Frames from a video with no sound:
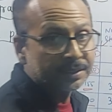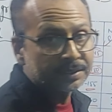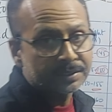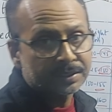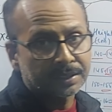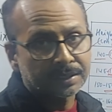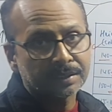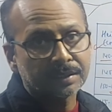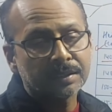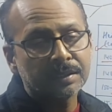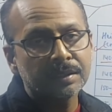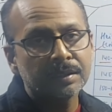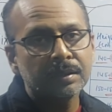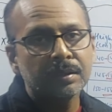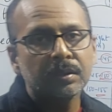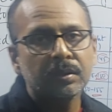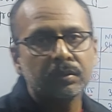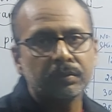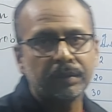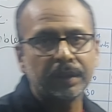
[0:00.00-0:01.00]
सिक्सटीन
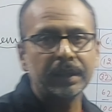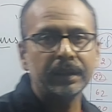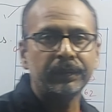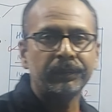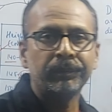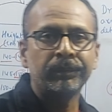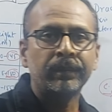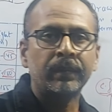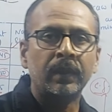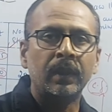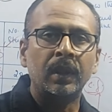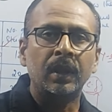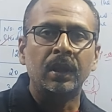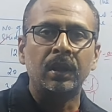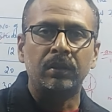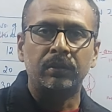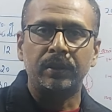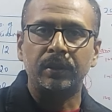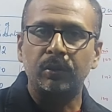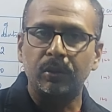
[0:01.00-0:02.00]
फाइन
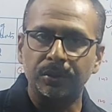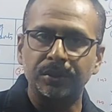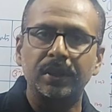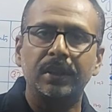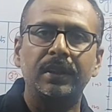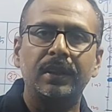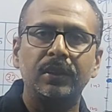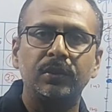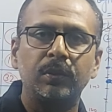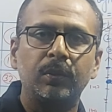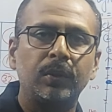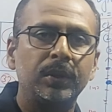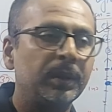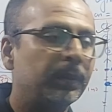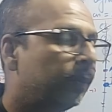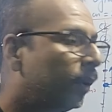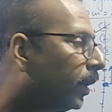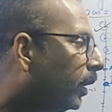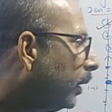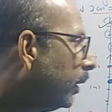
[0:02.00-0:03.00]
तो एक क्वेश्चन था जो बहुत
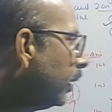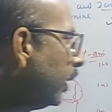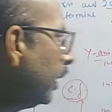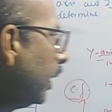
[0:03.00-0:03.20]
इंपॉर्टेंट